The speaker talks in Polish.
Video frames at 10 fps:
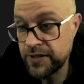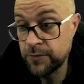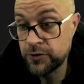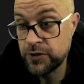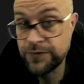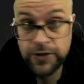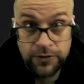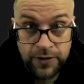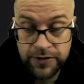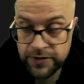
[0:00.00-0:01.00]
niemożliwe
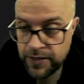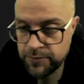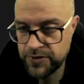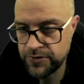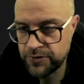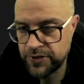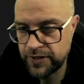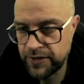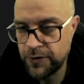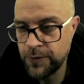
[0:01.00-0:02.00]
kolejny napis, coś
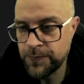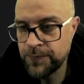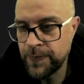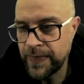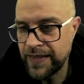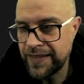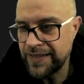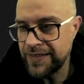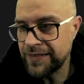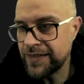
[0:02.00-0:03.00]
takiego.
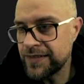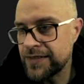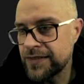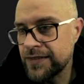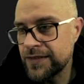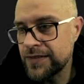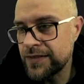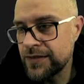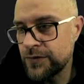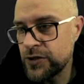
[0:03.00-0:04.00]
I teraz
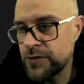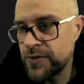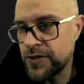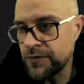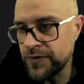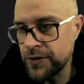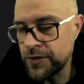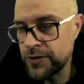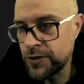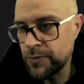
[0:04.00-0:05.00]
tworzymy sobie,
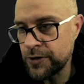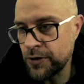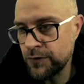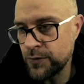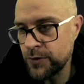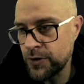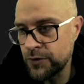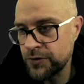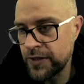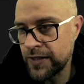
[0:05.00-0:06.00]
sobie nową
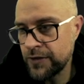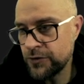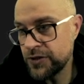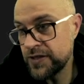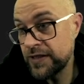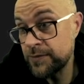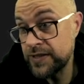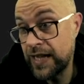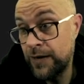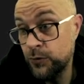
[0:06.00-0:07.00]
krotkę. korzystam z
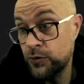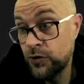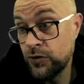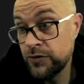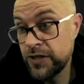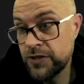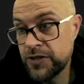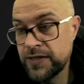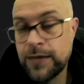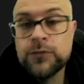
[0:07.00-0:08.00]
auto, niech się
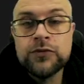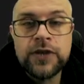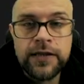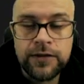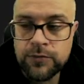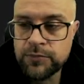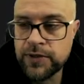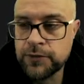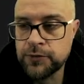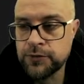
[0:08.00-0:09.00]
sam tutaj
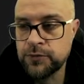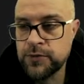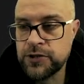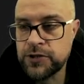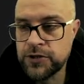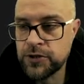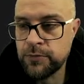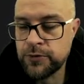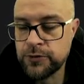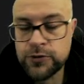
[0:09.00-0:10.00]
kompilator domyśli, co,
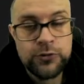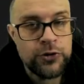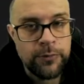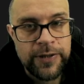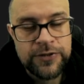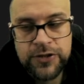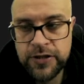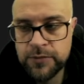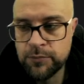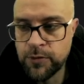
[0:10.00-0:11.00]
cóż to będzie
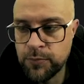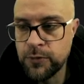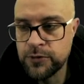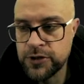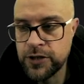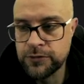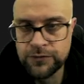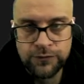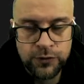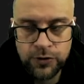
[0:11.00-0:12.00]
po połączeniu
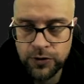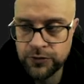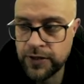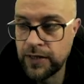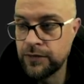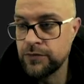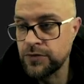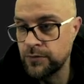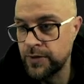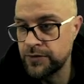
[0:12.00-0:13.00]
dwóch krotek. A no
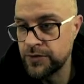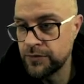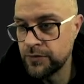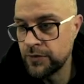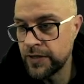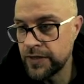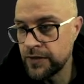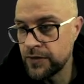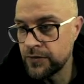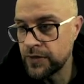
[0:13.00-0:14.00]
co będzie? No kolejna
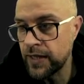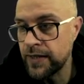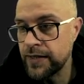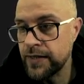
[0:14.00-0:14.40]
krotka.